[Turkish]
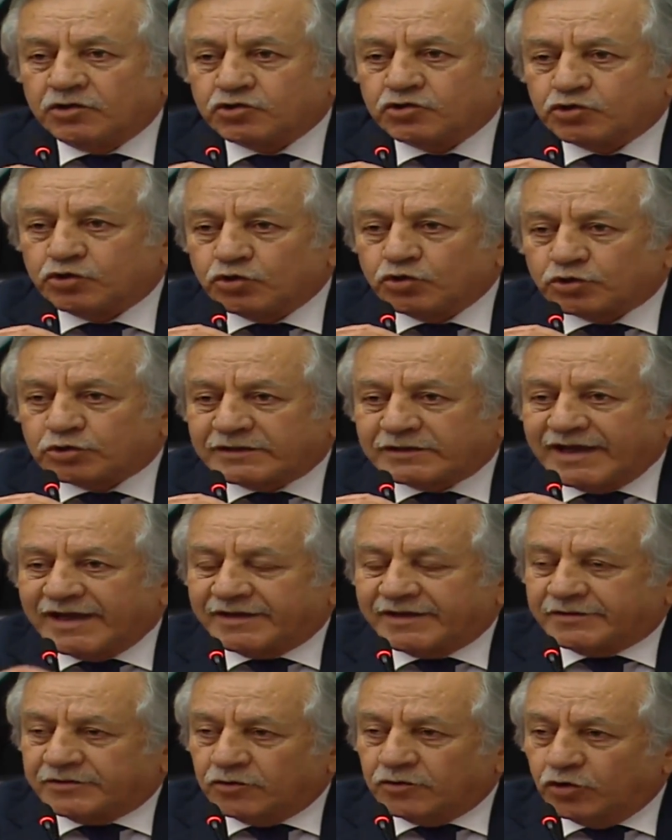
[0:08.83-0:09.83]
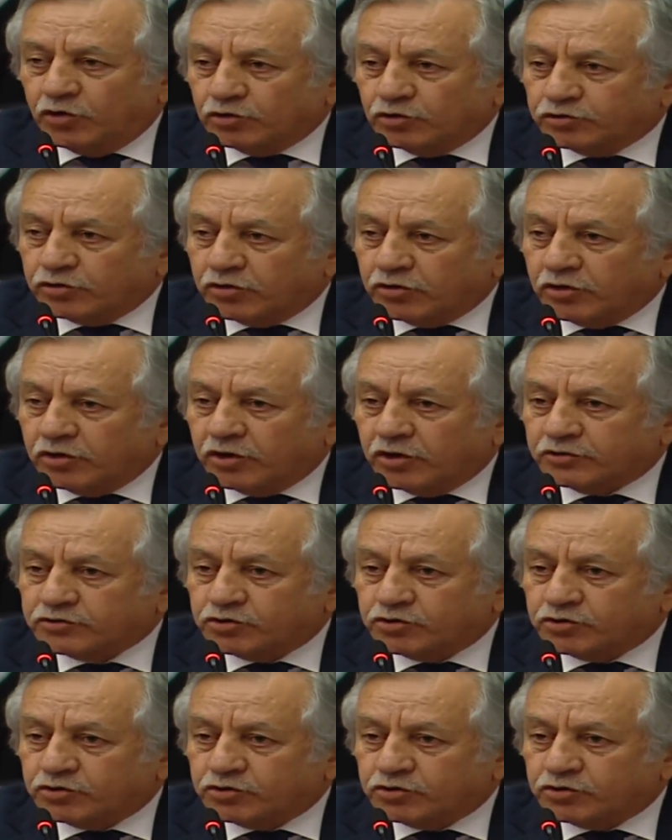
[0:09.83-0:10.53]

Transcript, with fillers: Kürtler öldürülüyor,